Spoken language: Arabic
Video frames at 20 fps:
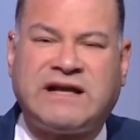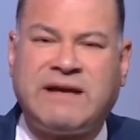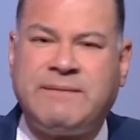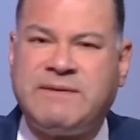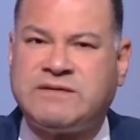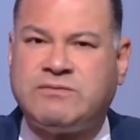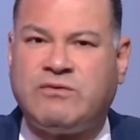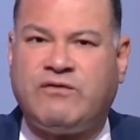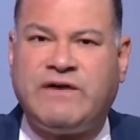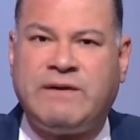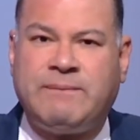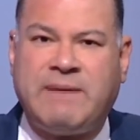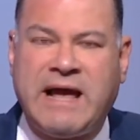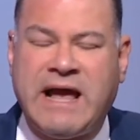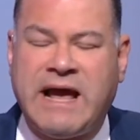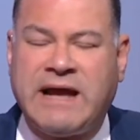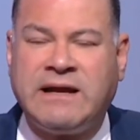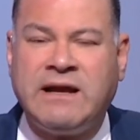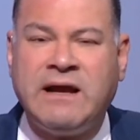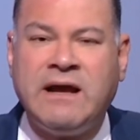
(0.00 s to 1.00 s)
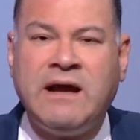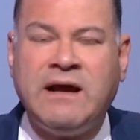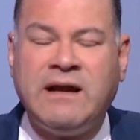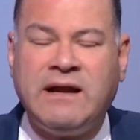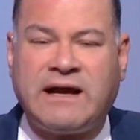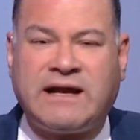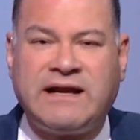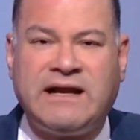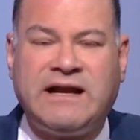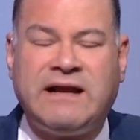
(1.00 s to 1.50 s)
تجيب اسمه في البيان
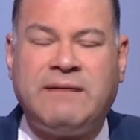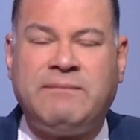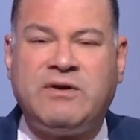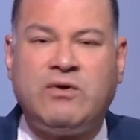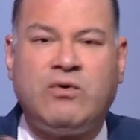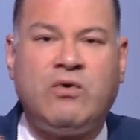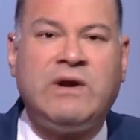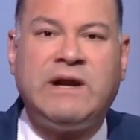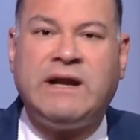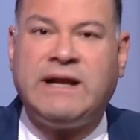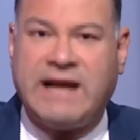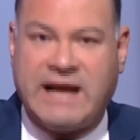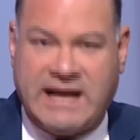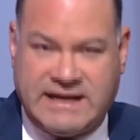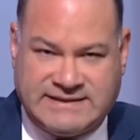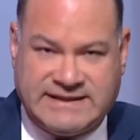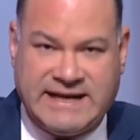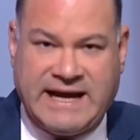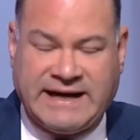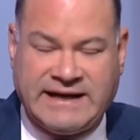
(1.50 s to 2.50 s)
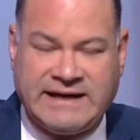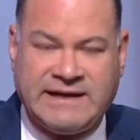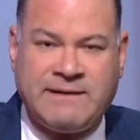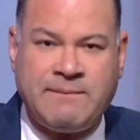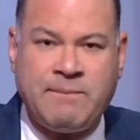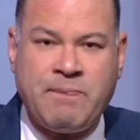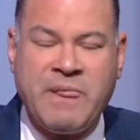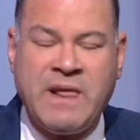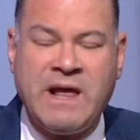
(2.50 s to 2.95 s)
لكن احنا بنقول للناس يعني